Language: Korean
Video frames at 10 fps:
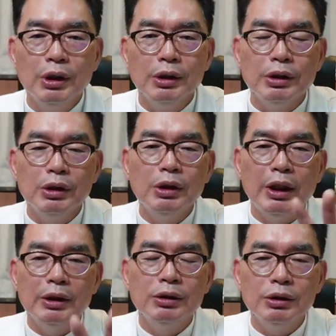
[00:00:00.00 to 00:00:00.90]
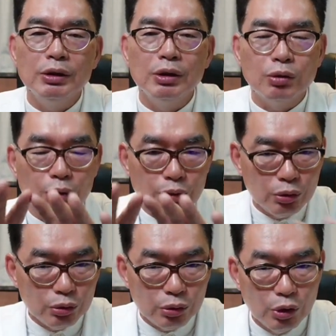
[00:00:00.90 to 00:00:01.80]
열 에너지를
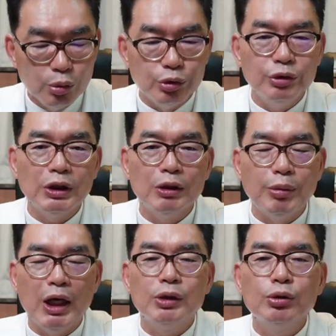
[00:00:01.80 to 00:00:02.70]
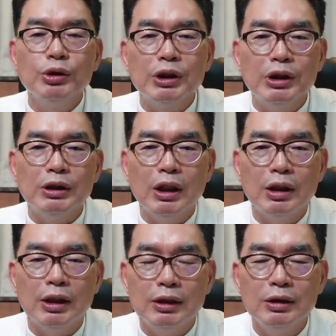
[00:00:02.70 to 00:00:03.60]
골고루 분산
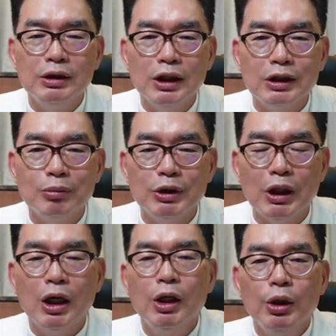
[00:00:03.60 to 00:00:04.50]
방출시키자라는 이야기입니다.